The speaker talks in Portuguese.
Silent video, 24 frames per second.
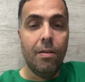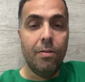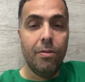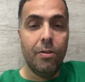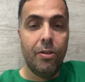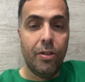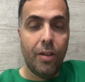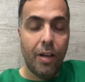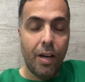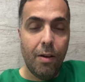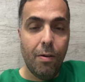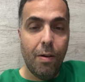
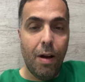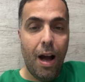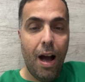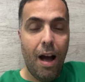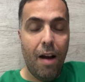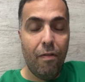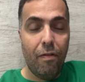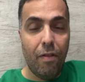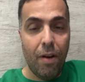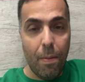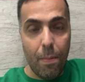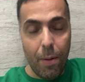Um cheiro,
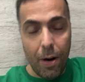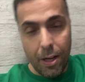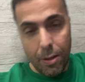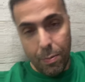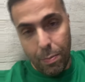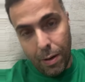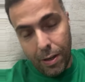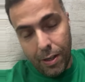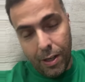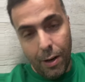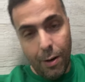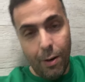Rafa. Um
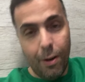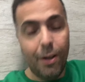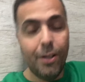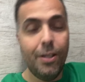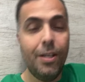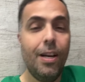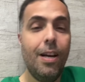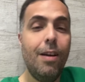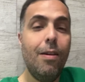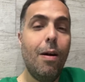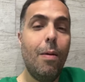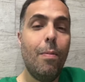abraço para
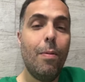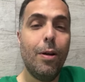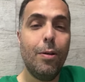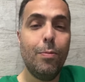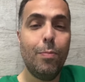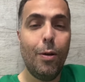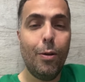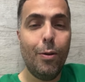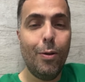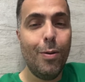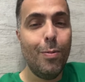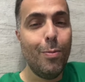George aí, um
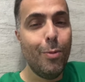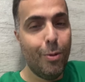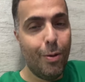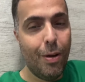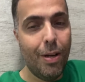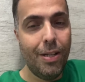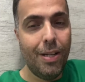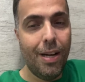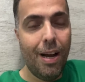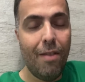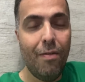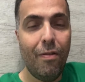abraço para todo
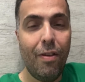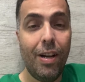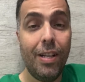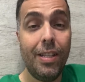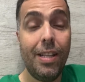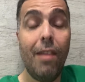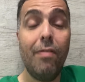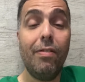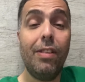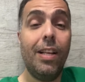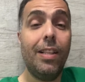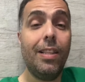mundo. Eu acho que a Rafa
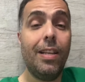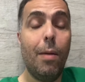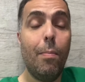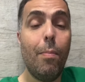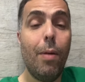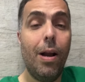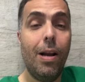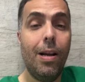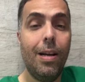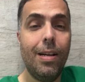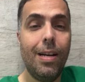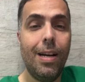deve estar tá
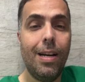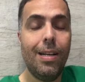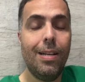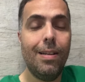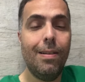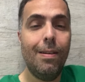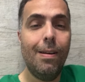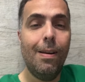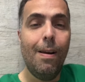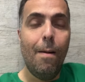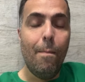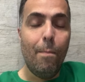trabalhando.
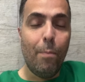Né?